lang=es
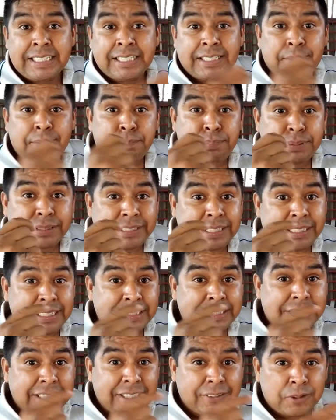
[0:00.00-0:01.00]
empezar a
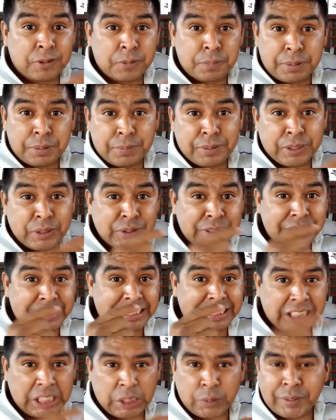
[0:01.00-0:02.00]
echar tus primeros
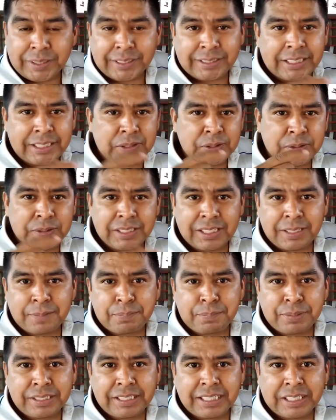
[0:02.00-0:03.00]
cacahuatazos
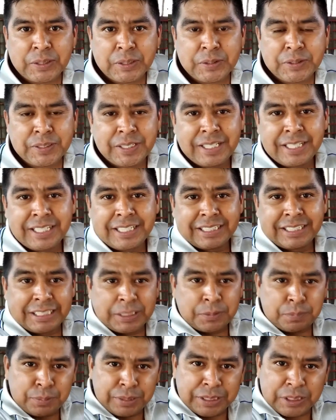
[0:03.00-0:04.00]
garapiñados,
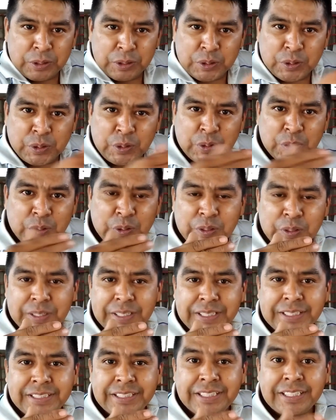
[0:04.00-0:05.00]
después los
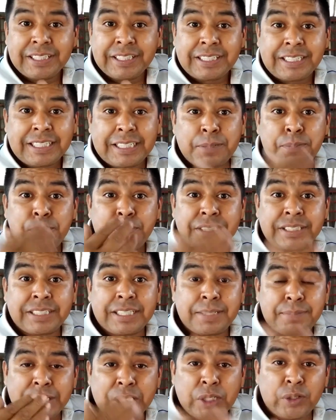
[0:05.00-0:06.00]
cordones y pues
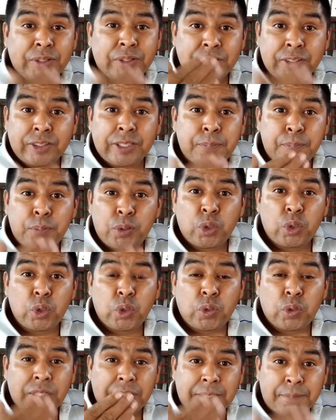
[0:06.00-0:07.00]
ir mejorando de a
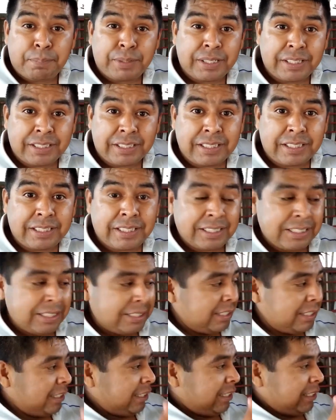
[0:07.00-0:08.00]
poco con la práctica.
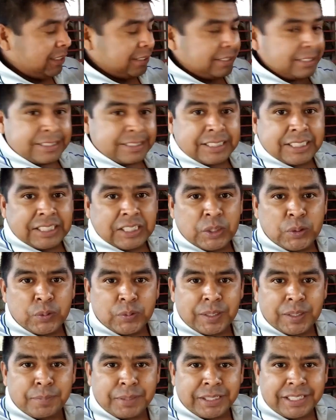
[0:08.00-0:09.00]
Si es que
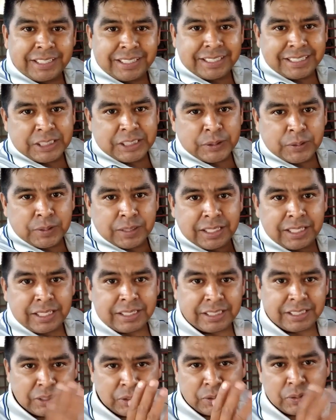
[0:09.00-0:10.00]
una máquina de
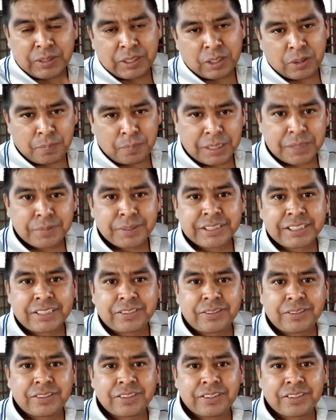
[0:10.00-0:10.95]
soldar dentro de lo más básico.